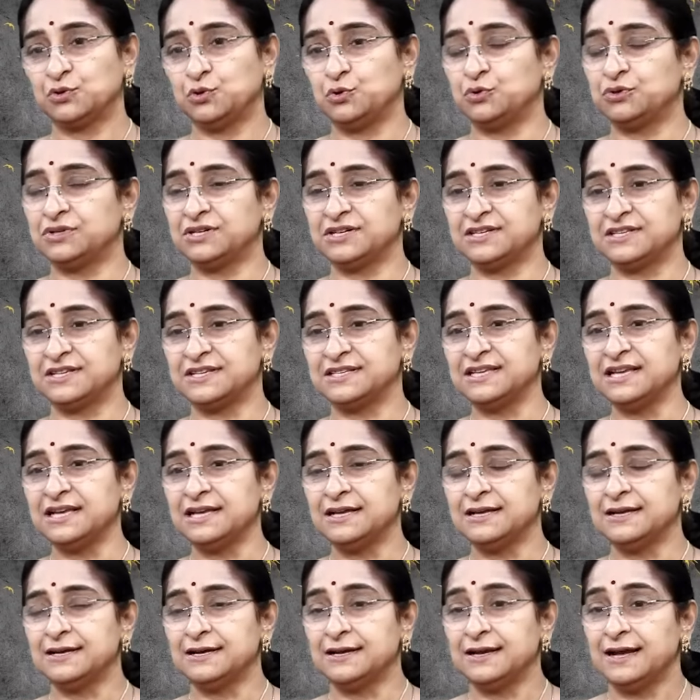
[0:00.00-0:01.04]
తుడిచేసేసి
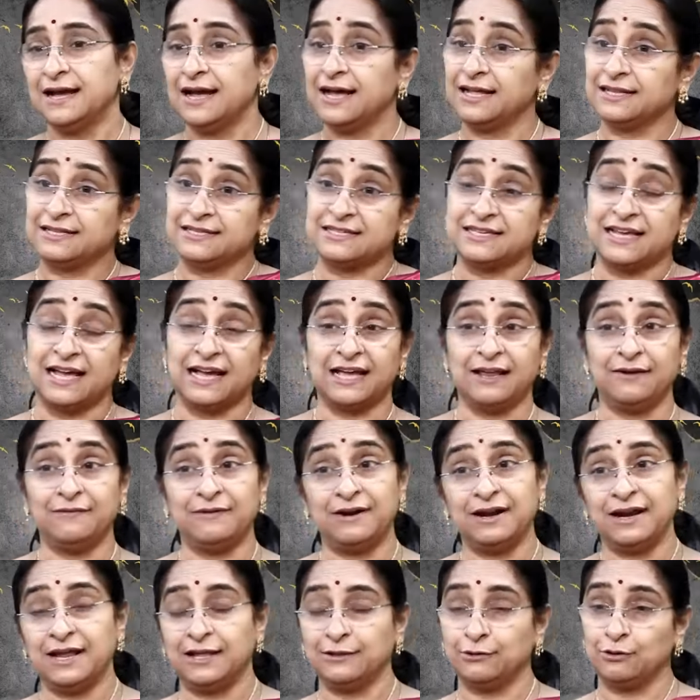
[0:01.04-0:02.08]
అది చాకలి
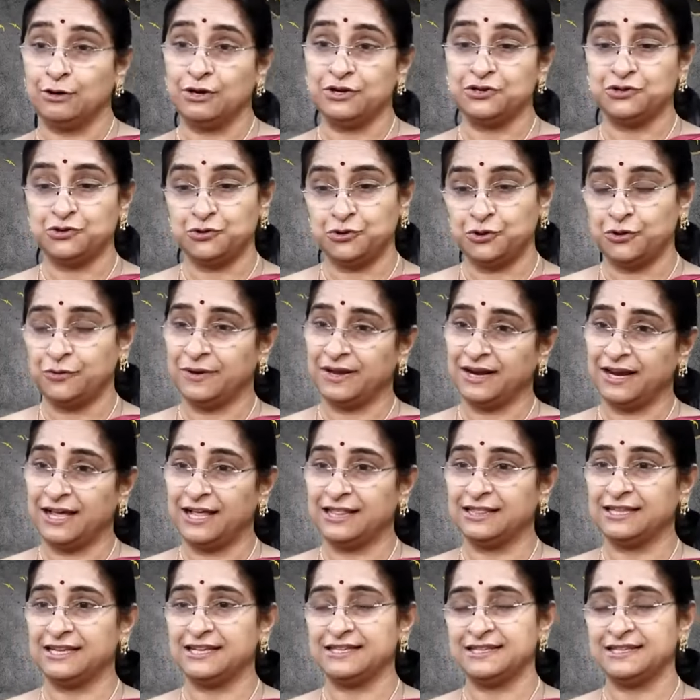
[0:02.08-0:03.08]
వాళ్ళు అందులో నుంచి రెండు వరహాలు